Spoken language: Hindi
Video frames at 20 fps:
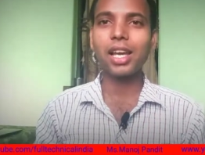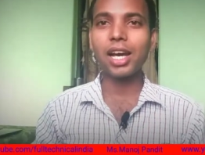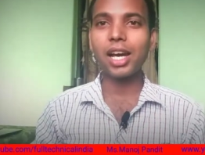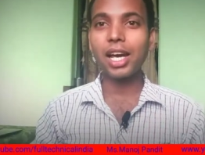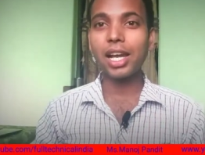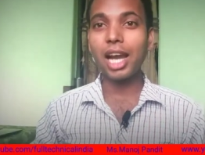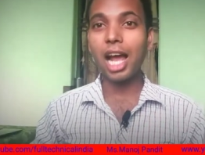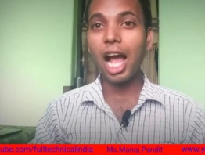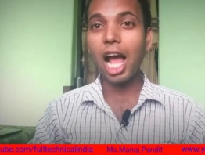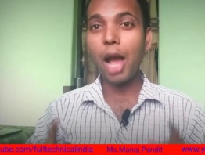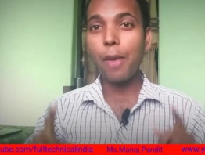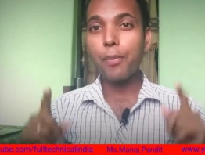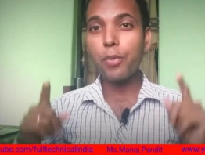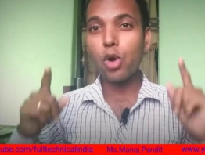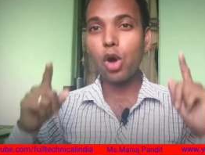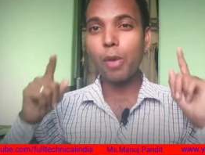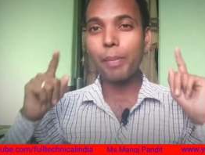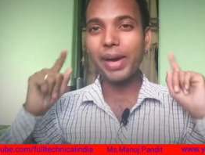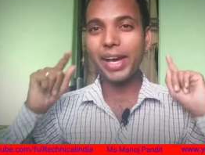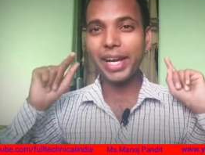अगर
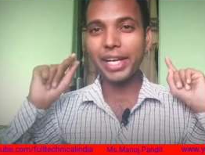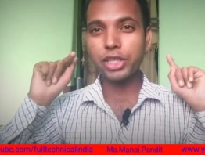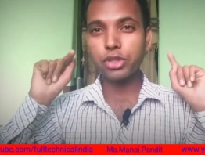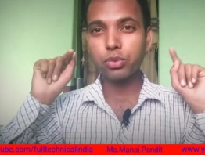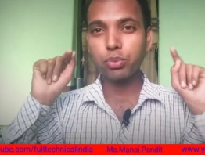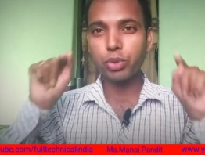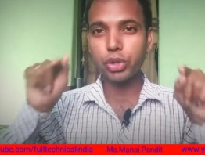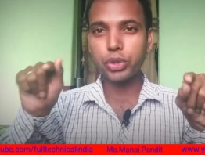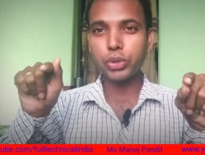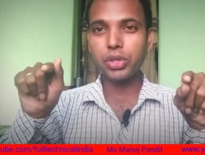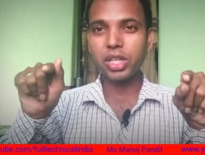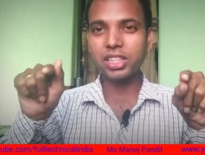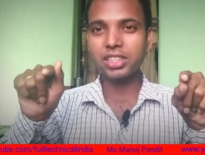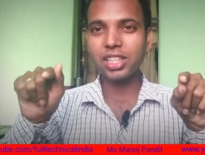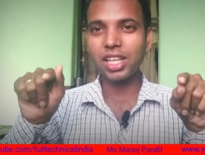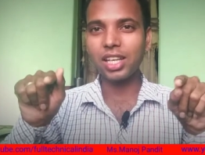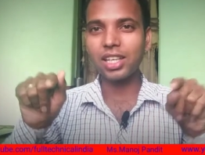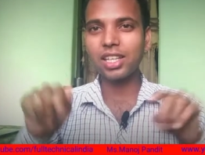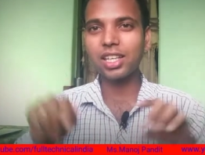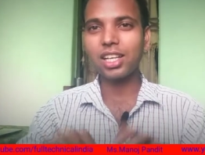आपको हमारा इस वीडियो
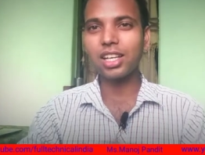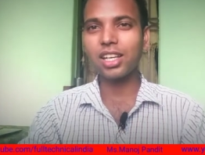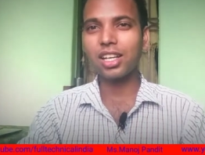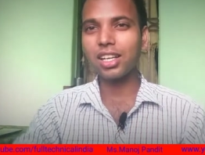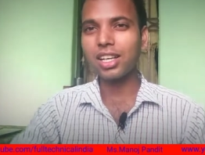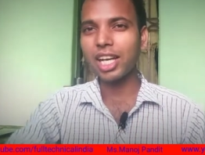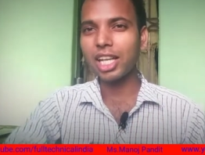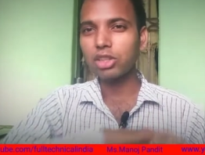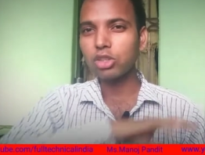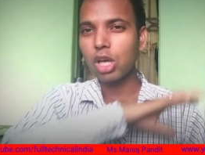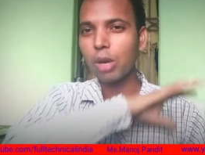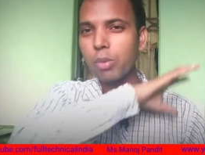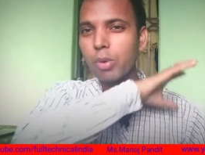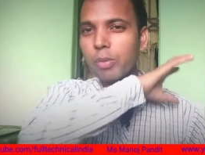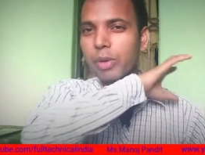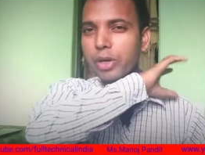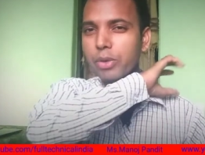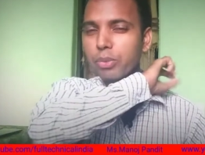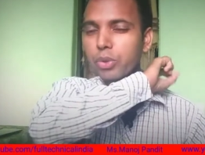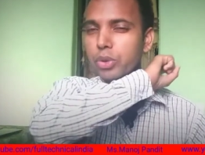अच्छा नहीं लग रहा है तो आप
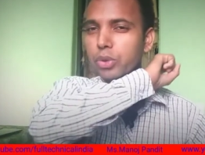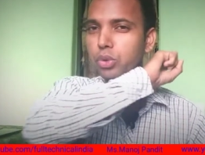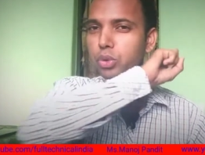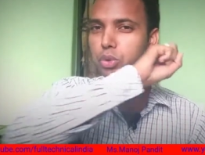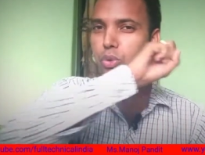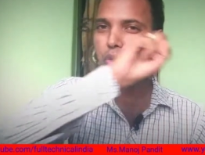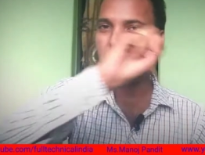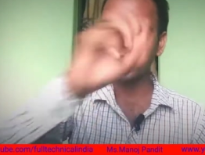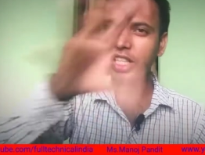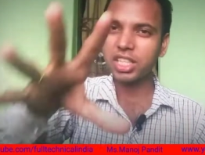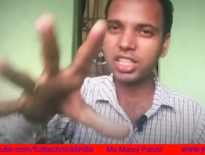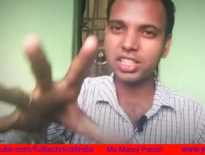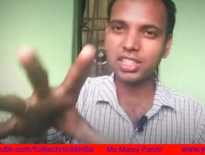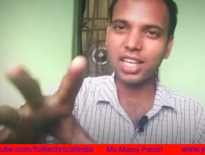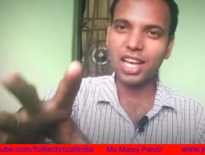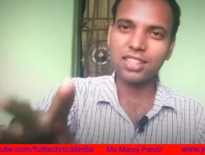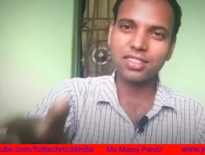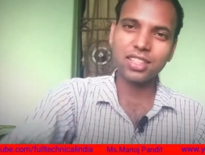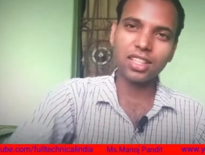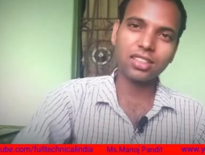हमारे वीडियो को छोड़ करके
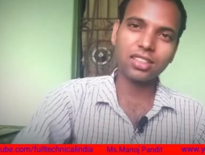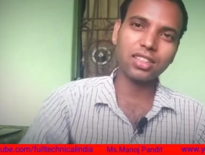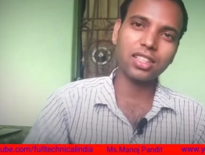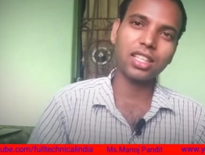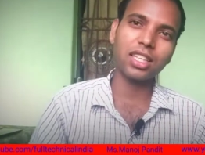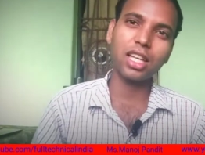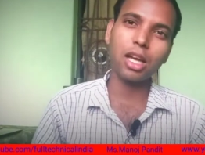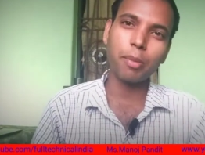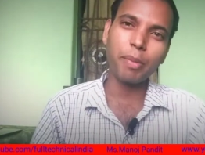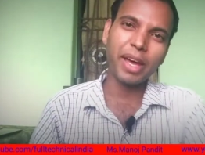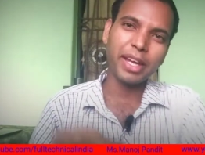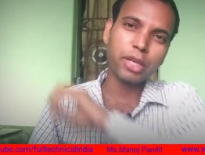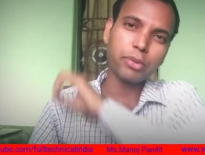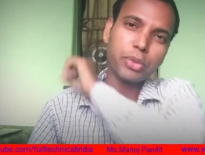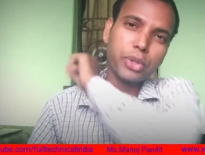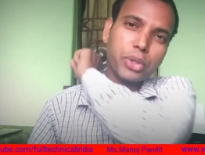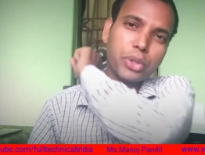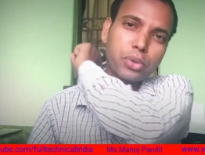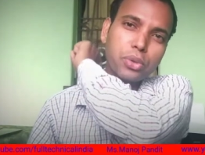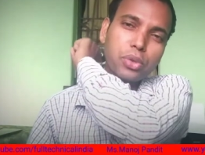जा सकते हैं हमारे
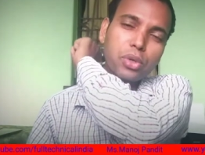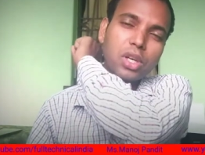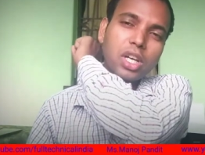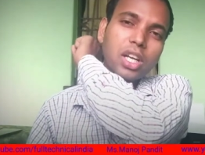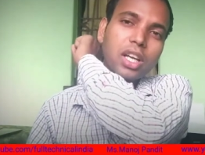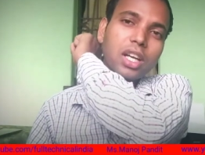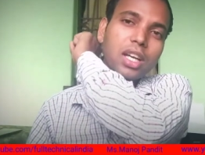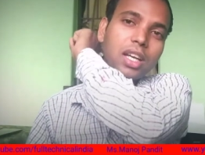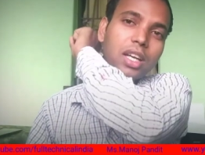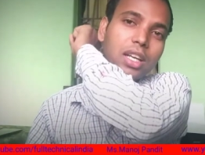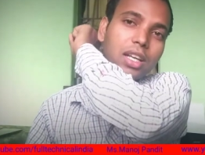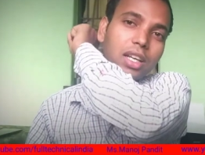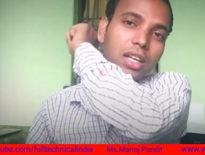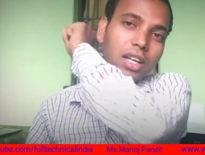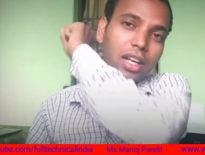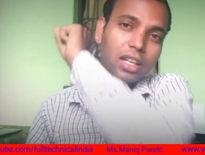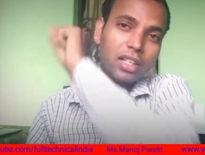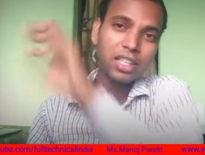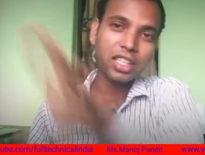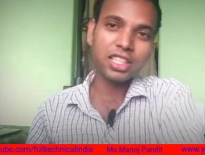वीडियो को
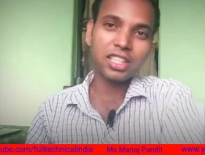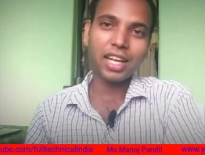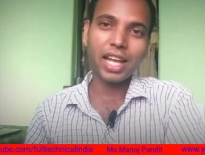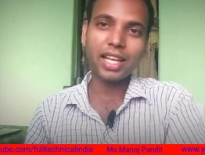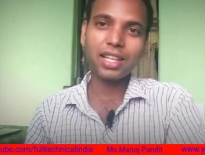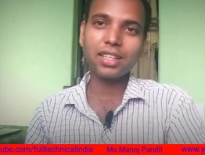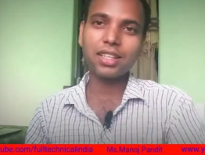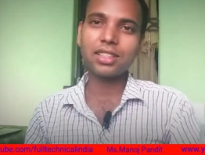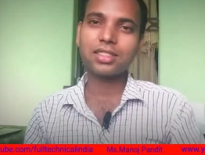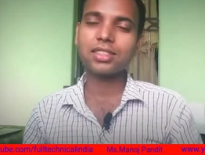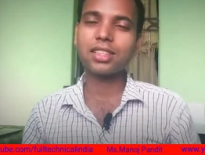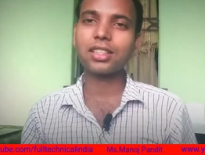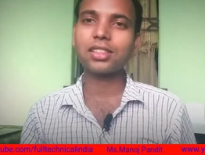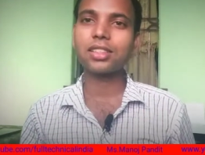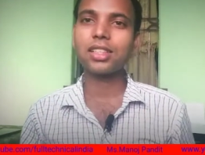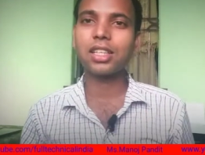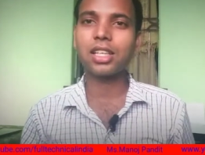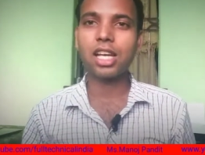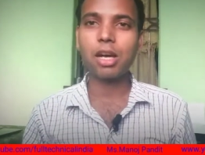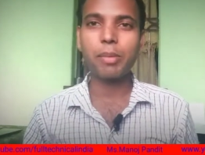डिसलाइक कर
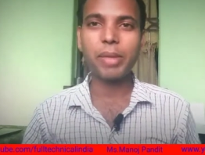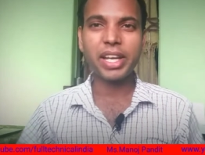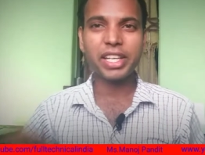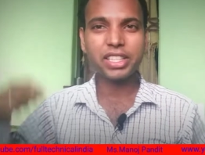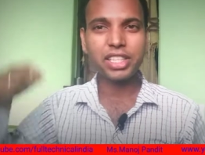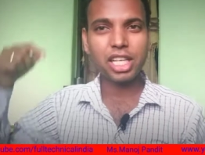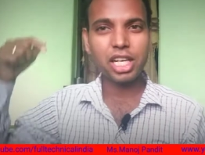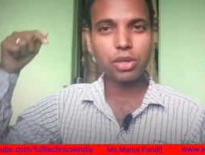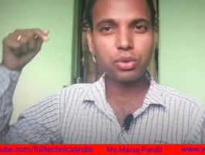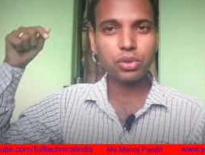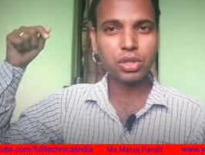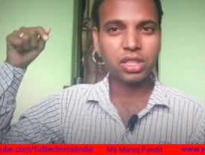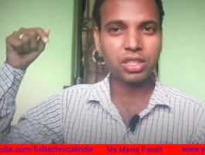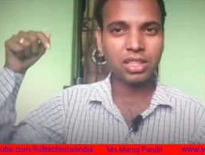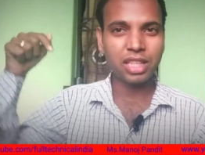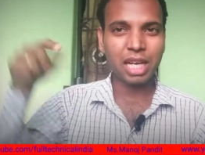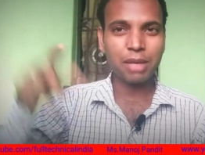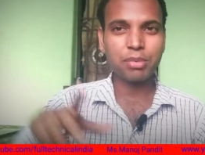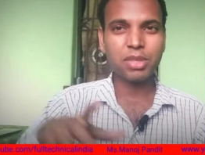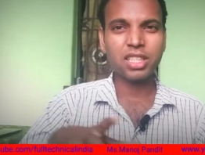सकते हैं हमारे चैनल को
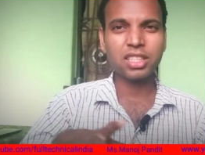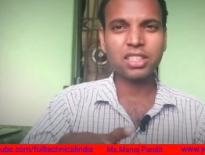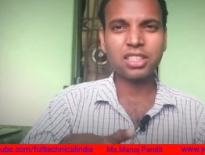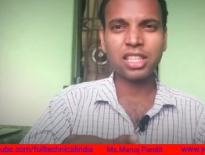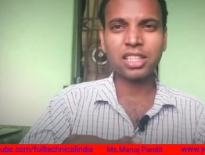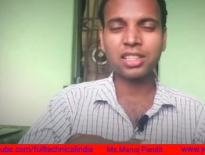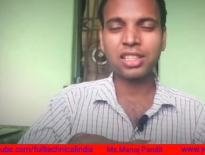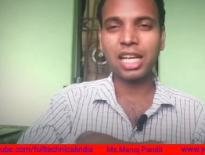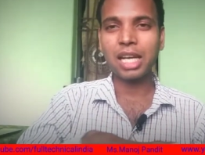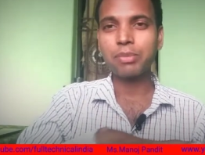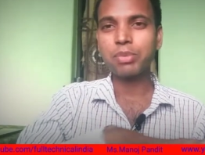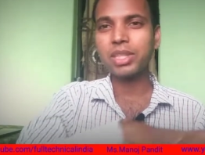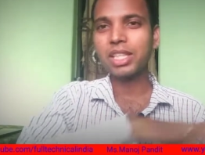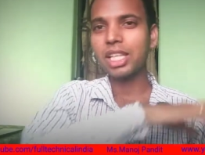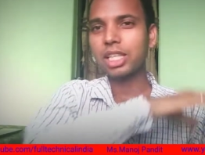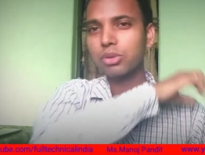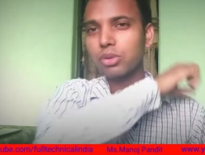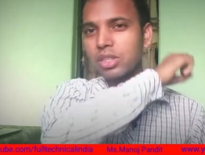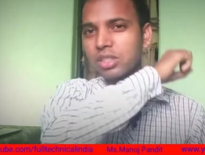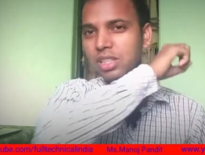सब्सक्राइब सब्सक्राइब
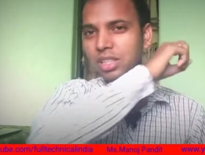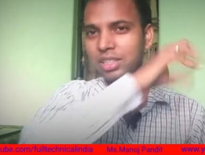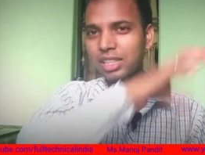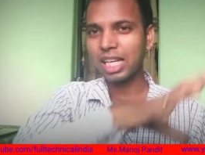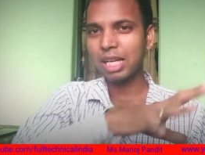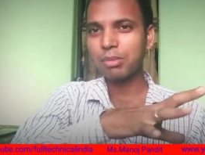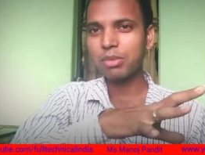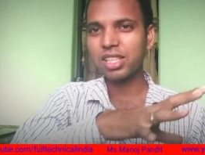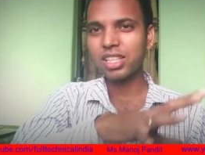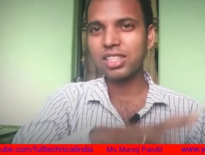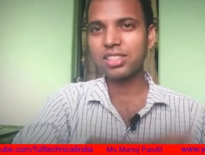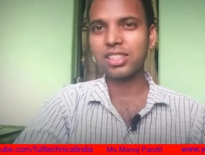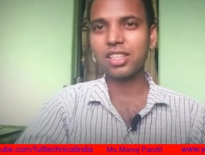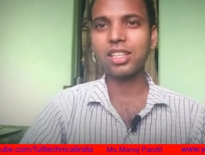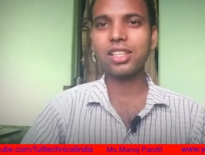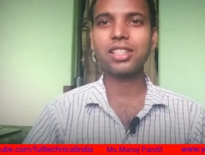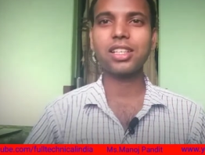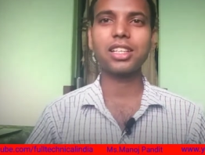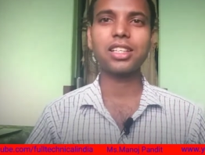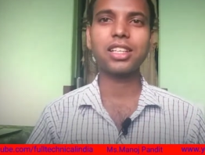किया तो सब्सक्राइब करके
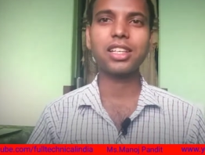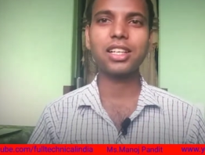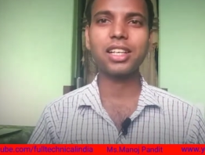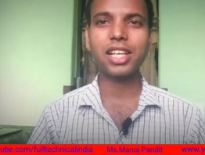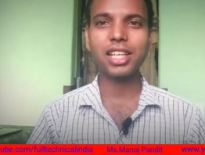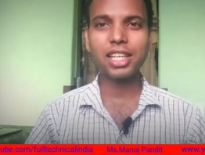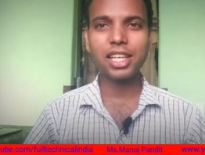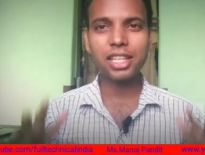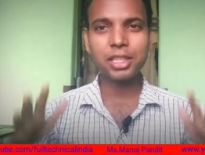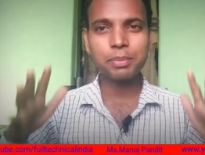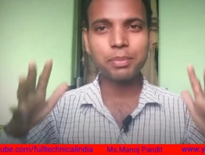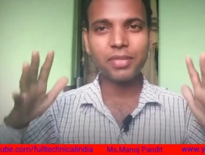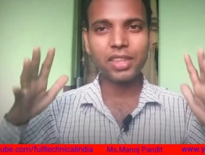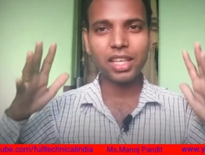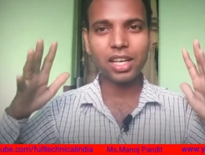चले जाइए लेकिन